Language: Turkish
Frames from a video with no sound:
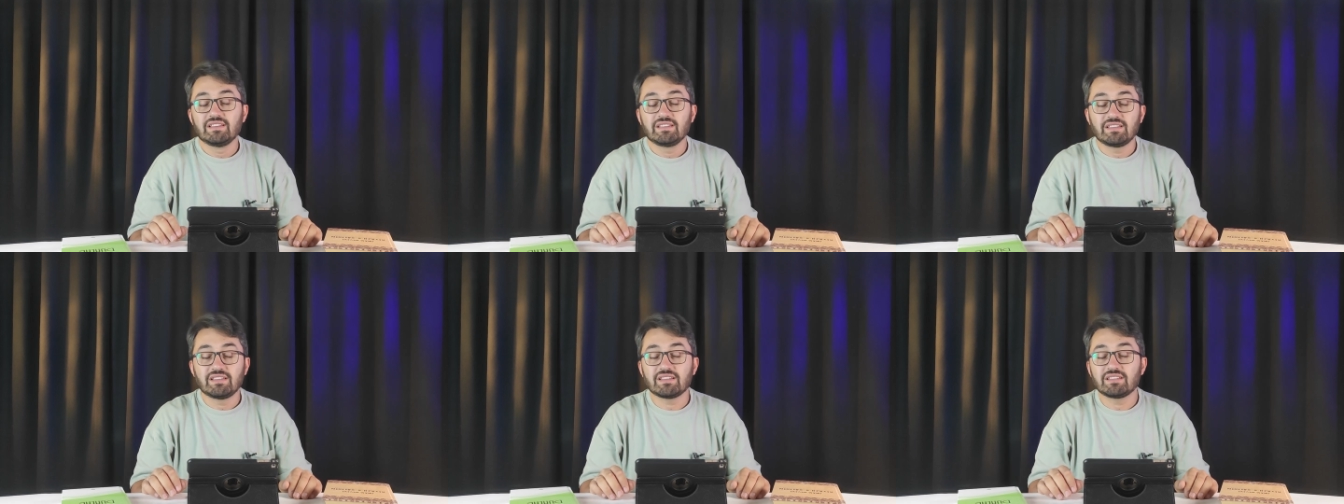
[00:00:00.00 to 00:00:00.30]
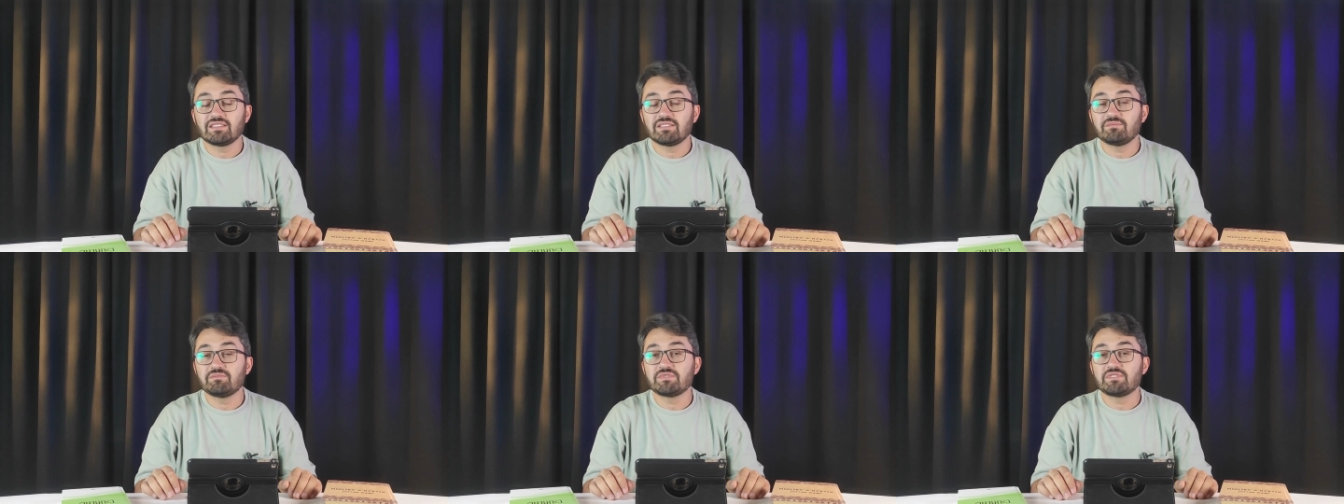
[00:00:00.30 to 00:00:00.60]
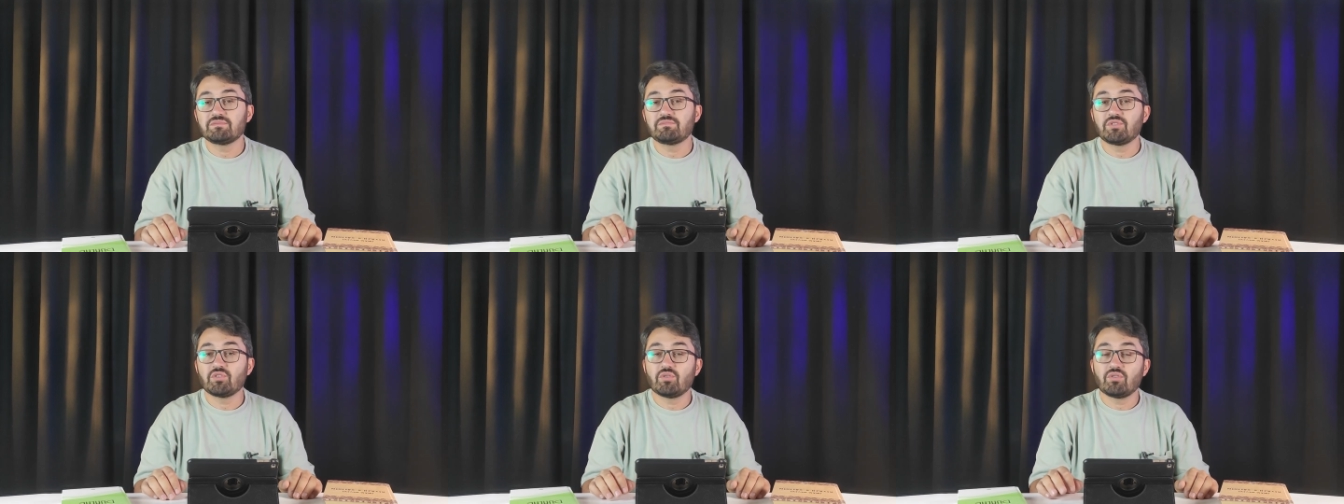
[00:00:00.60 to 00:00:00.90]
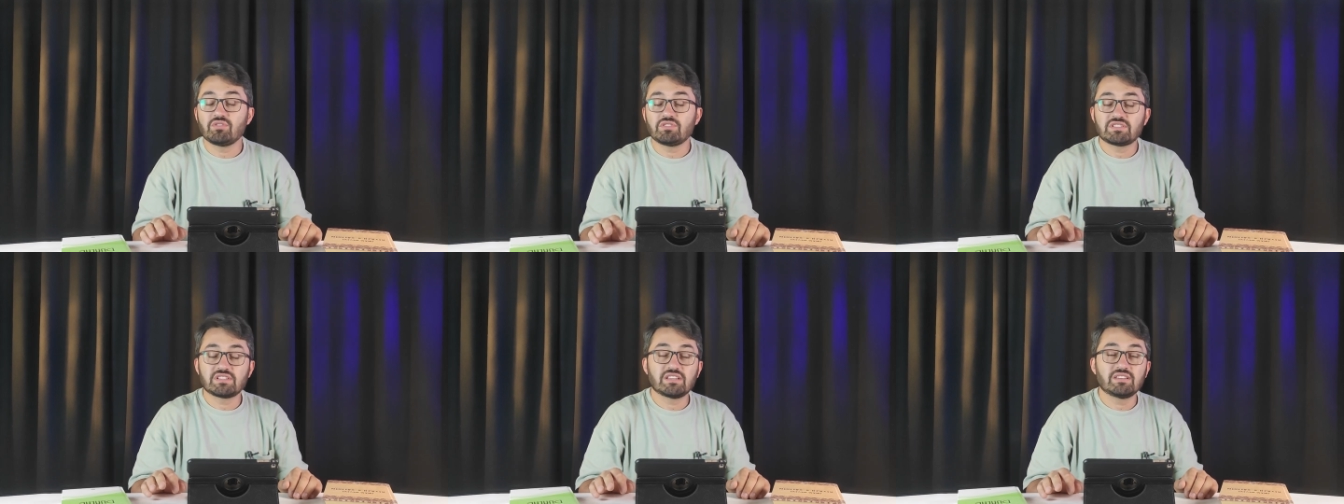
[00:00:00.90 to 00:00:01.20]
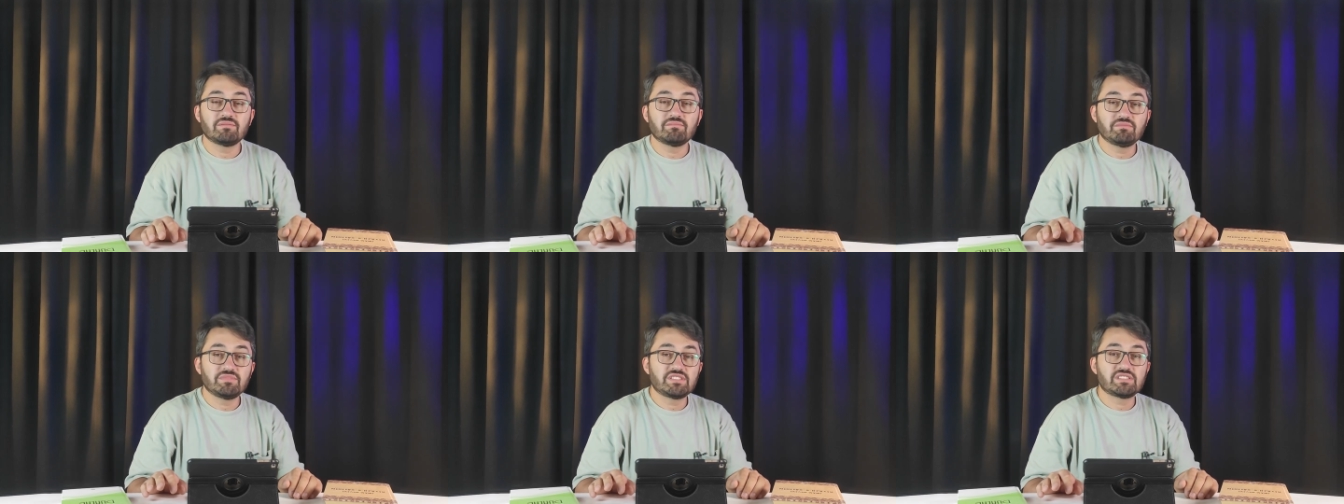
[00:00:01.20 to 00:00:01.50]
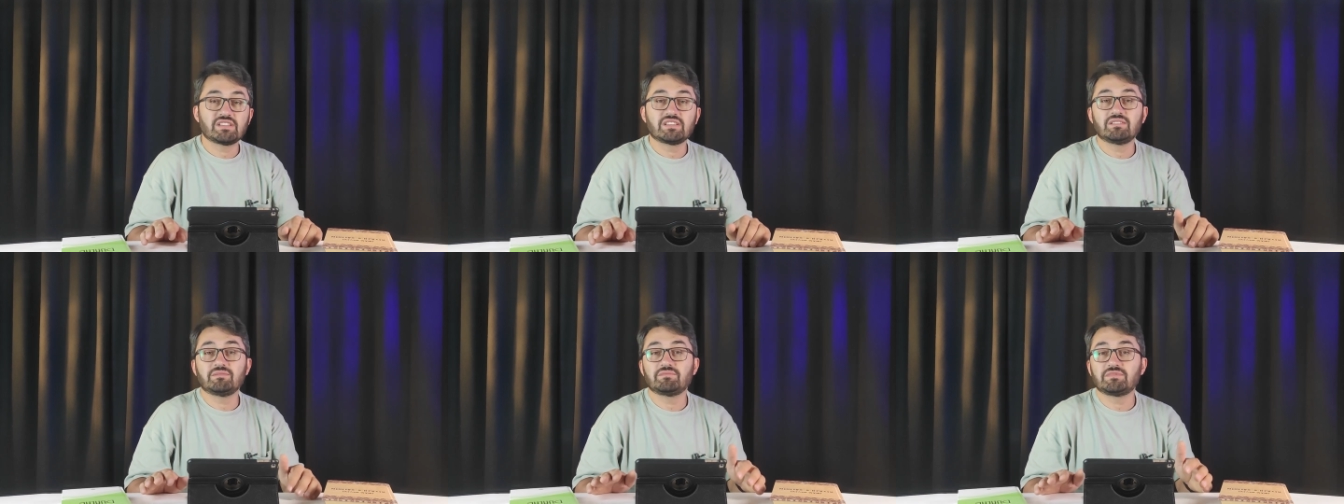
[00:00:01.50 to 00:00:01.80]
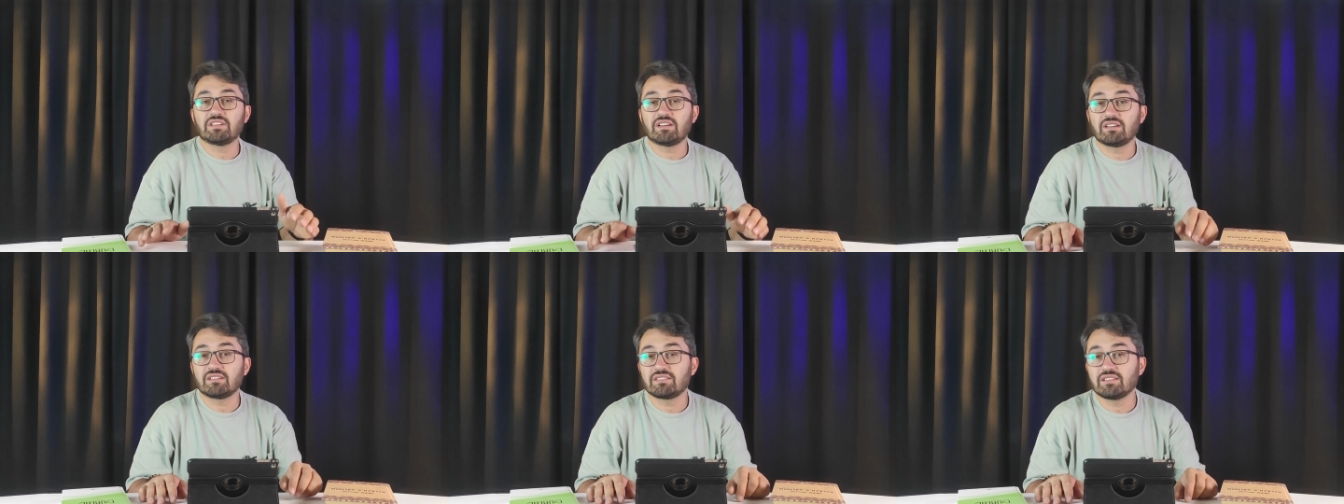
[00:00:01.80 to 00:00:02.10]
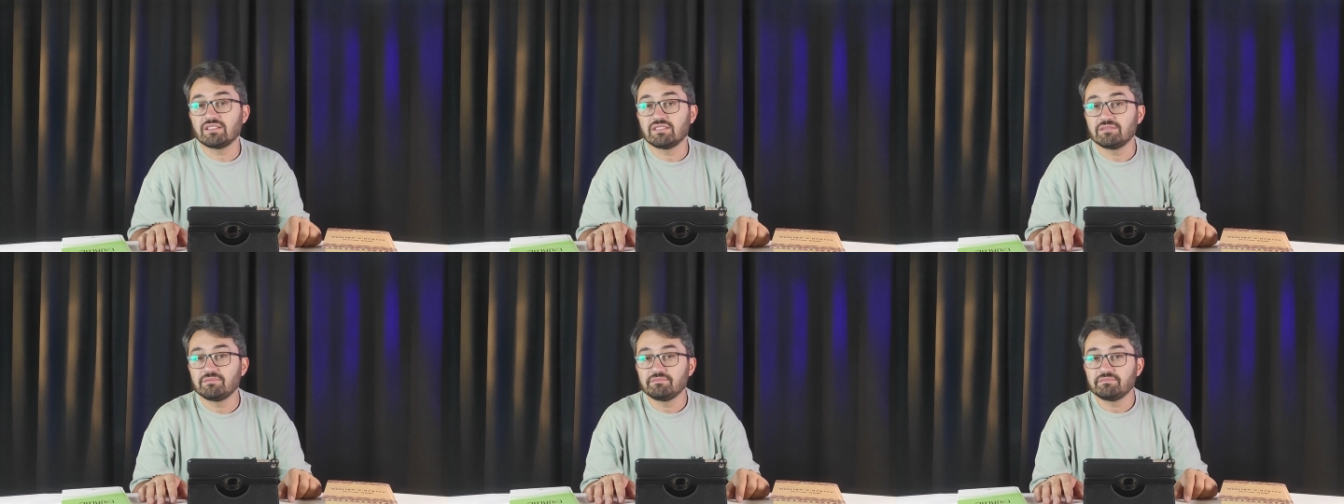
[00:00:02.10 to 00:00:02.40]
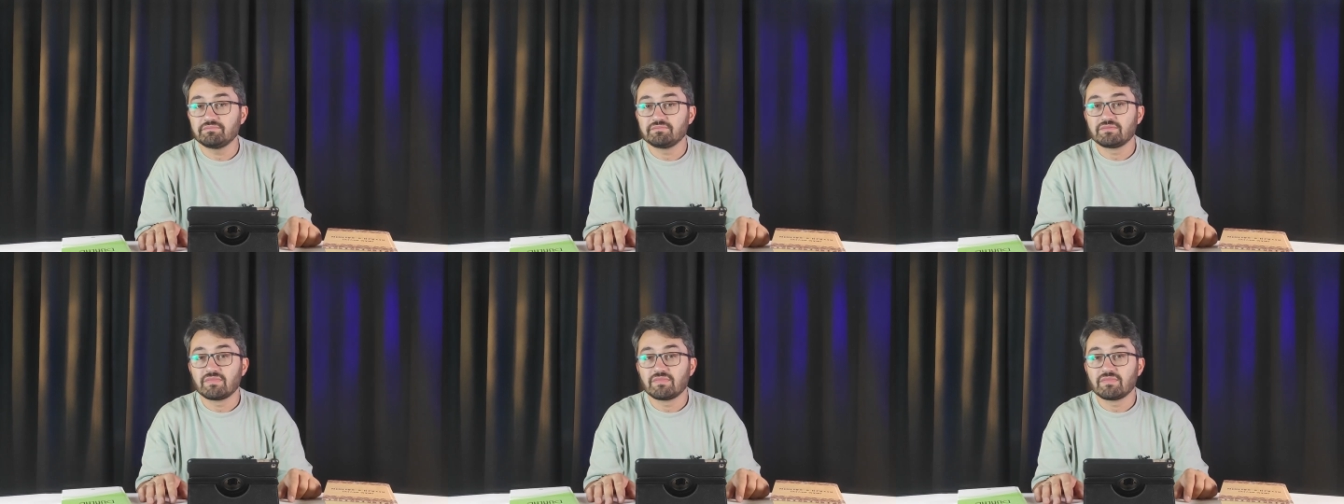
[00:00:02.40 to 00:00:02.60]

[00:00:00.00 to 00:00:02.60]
Kendimizi bir ölçelim, biçelim, tartalım.